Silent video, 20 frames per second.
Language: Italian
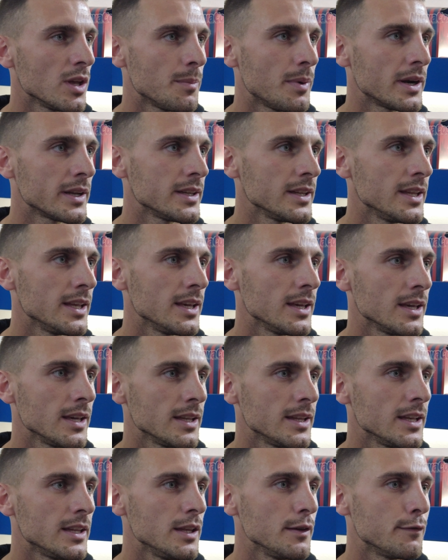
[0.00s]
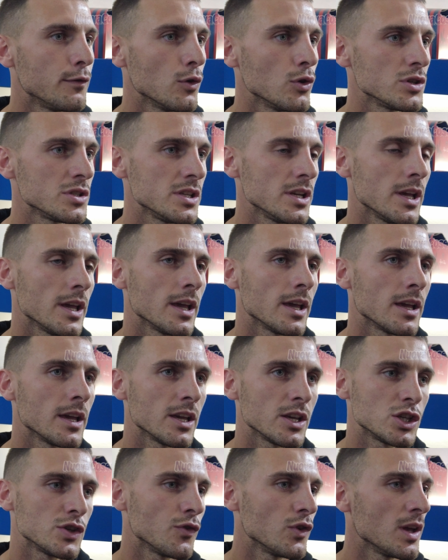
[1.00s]
da parte dei, dei tifosi
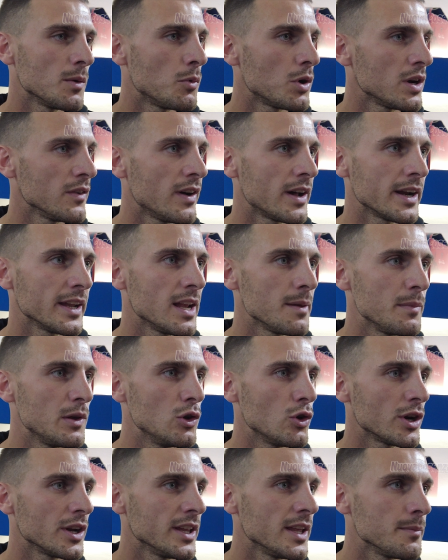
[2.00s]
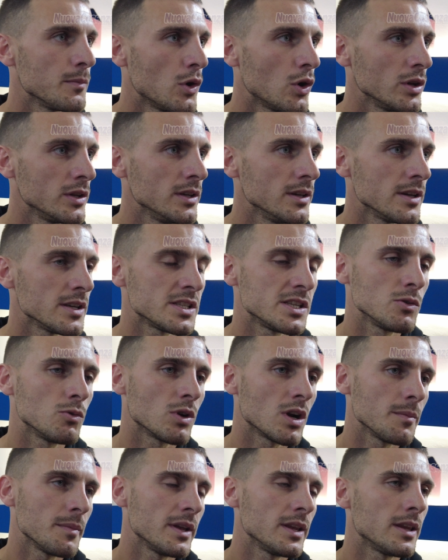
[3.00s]
e ci vogliamo arrivare nel migliore dei modi e
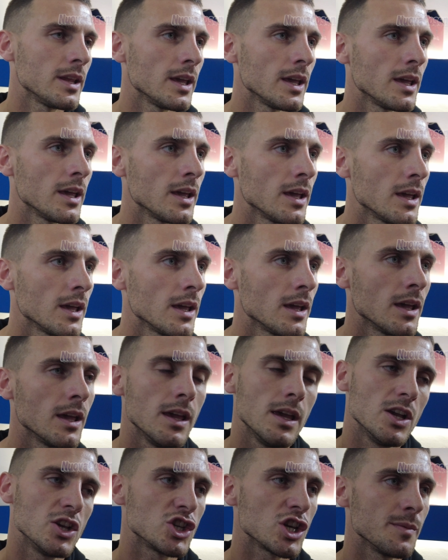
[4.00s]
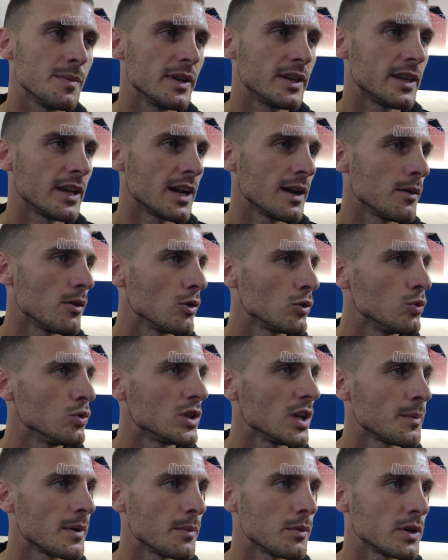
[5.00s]
sicuramente ci ammetteremo metteremo
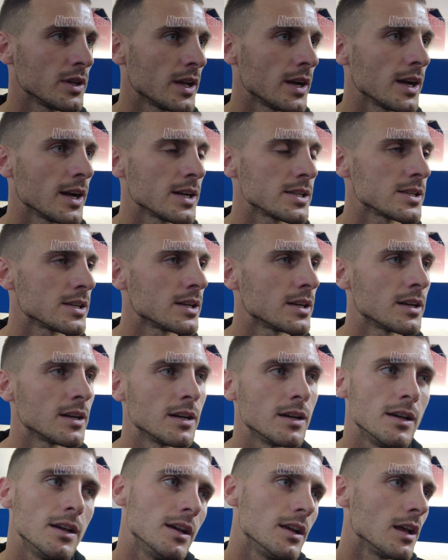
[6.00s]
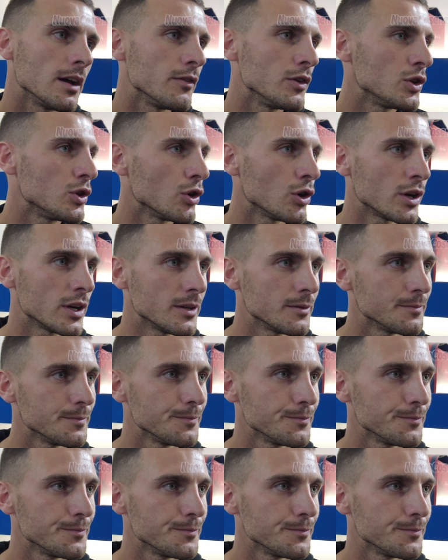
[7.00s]
tutta per portare a casa la vittoria.